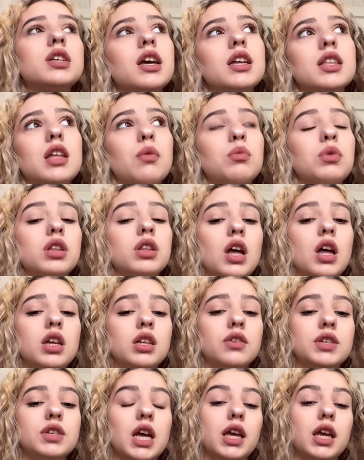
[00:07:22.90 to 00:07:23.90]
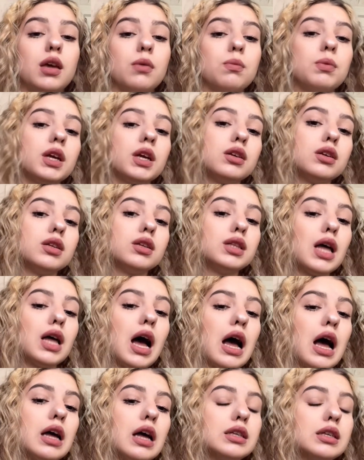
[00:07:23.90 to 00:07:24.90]
там не надо всякие
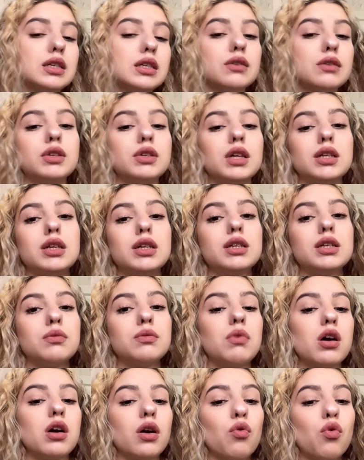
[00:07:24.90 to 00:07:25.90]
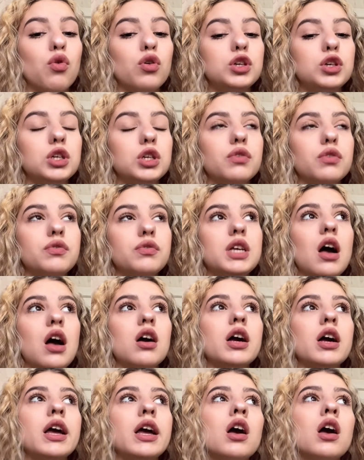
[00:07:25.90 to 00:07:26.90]
презентации, вот этой заморочки
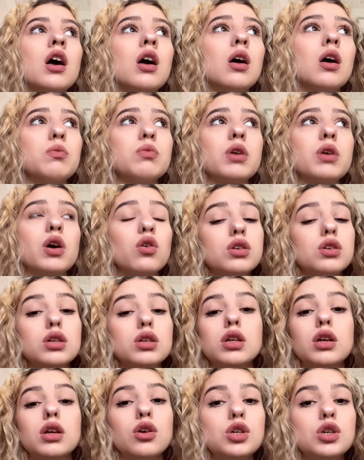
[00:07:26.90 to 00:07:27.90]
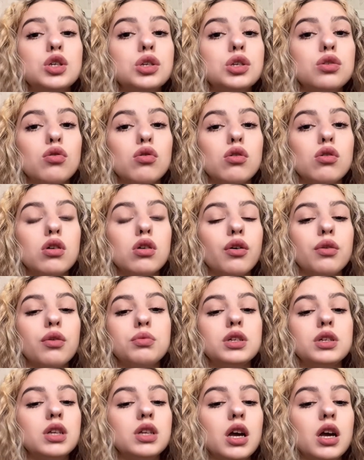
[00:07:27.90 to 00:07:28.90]
всякой. Просто даешь теорию,
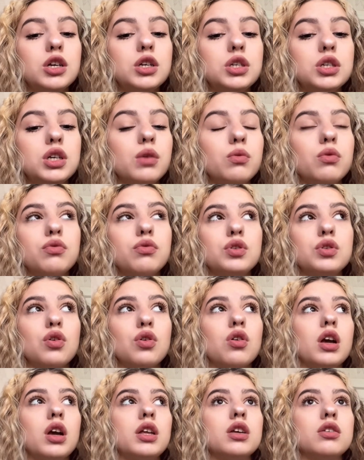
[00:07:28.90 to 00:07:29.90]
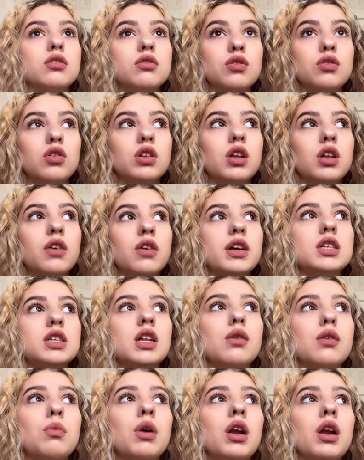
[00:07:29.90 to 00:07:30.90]
объясняешь тему, все, конец, все, давай,
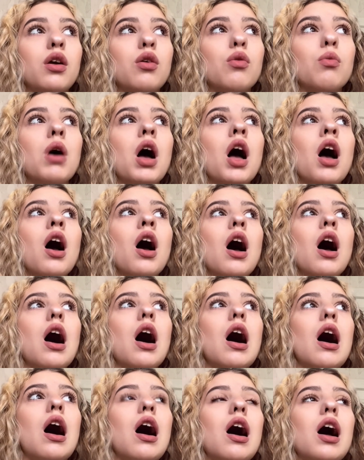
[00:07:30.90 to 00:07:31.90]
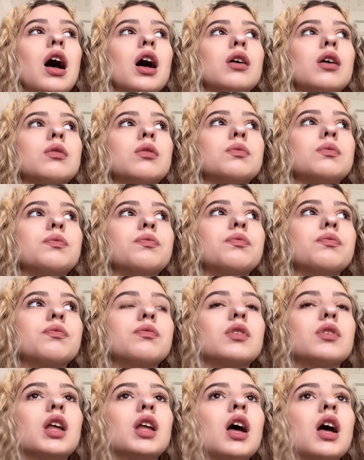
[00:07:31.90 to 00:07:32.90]
салам алейкум. А
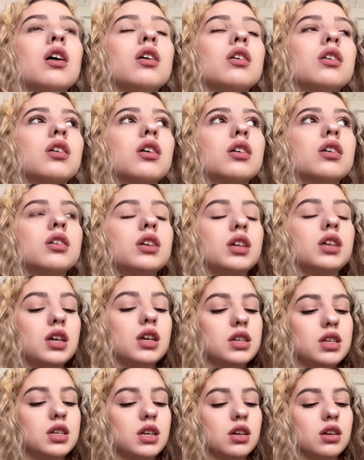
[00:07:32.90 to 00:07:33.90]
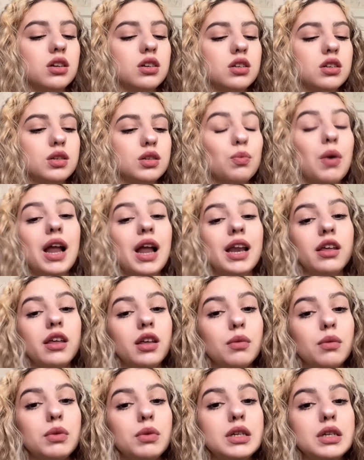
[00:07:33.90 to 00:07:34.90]
а, как, если с
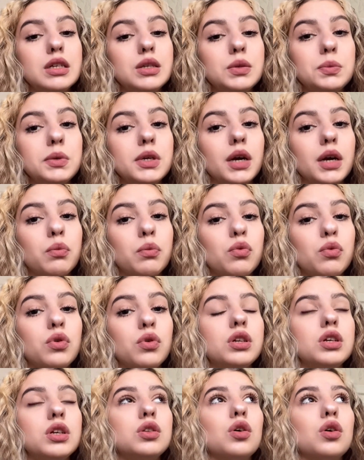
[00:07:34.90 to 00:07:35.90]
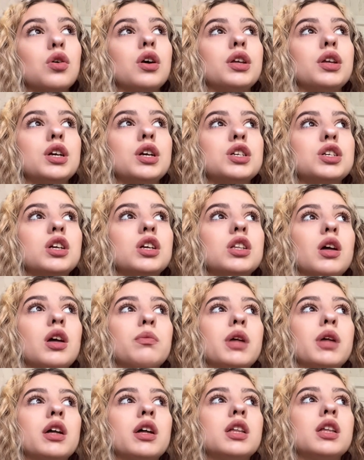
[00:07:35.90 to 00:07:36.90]
маленькими детьми работать, то, конечно, там
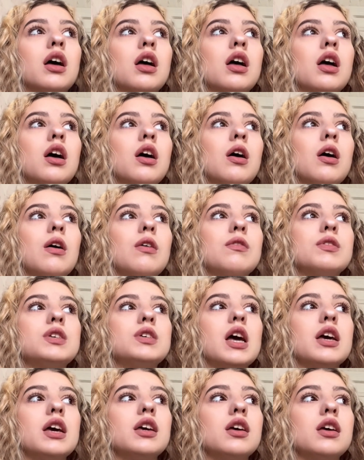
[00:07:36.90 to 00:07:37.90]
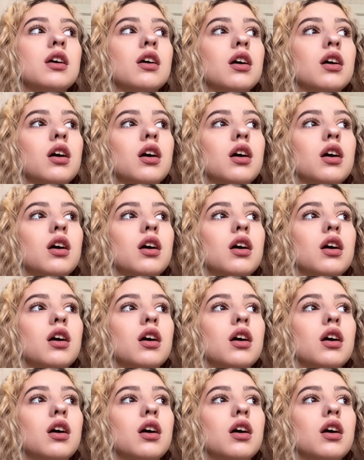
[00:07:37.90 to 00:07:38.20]
надо всякие